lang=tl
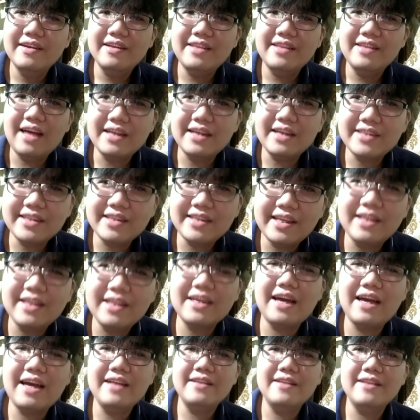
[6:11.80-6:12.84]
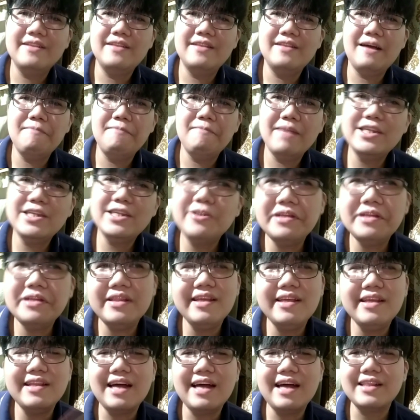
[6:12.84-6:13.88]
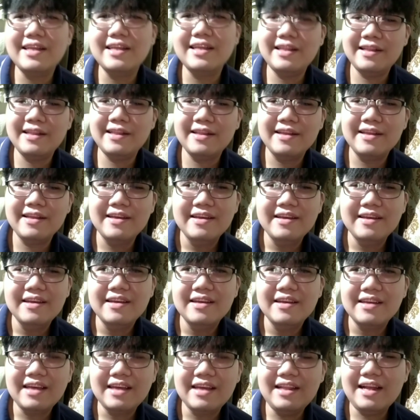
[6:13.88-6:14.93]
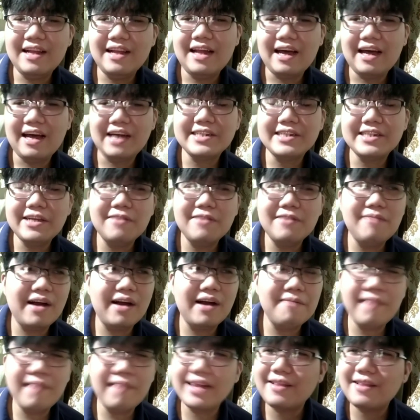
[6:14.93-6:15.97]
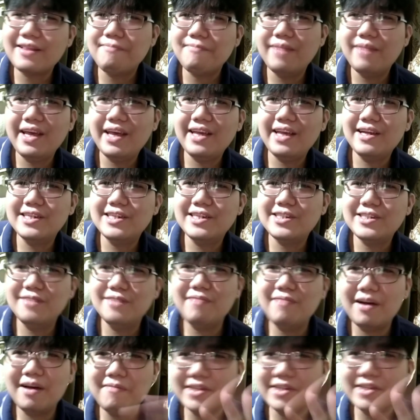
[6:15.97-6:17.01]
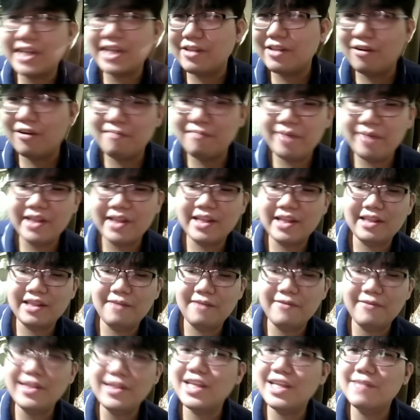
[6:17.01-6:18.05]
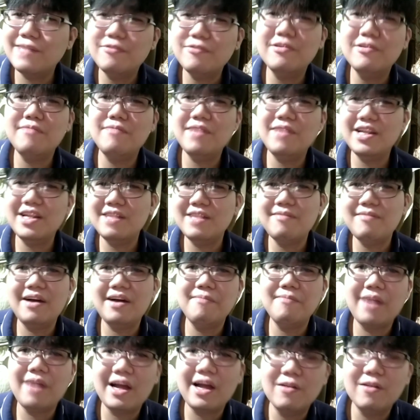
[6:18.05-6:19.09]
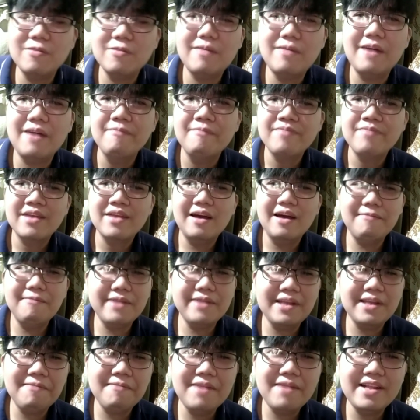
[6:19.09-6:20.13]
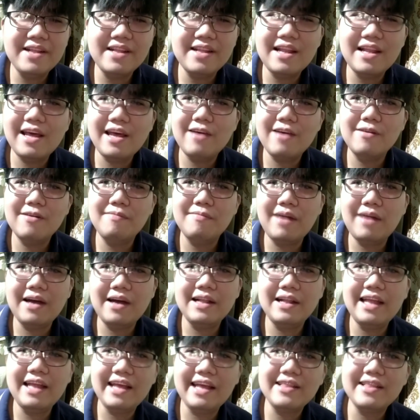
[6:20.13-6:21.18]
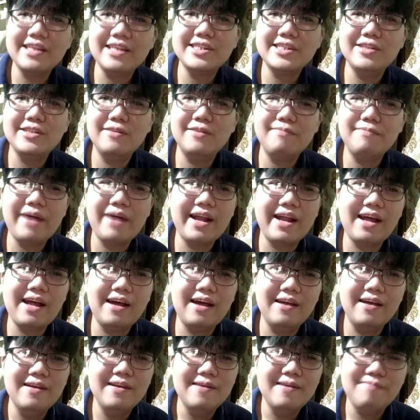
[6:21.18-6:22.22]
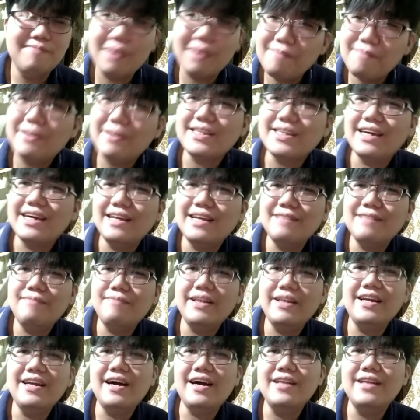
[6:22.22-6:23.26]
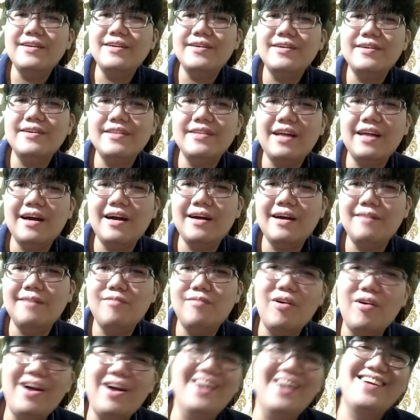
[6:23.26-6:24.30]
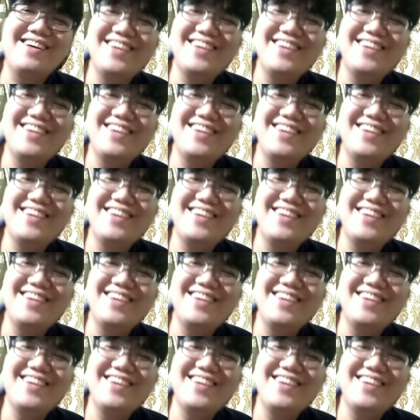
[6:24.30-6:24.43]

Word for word: na sa tin na medyo hindi natin kilala. Kasi yung mga meta players, yung mga masyadong competitive, hindi na bumibili ng mga makaluma. Ang binibili nila yung mga latest, yung parang pangbasagan ba ng ano ng mukha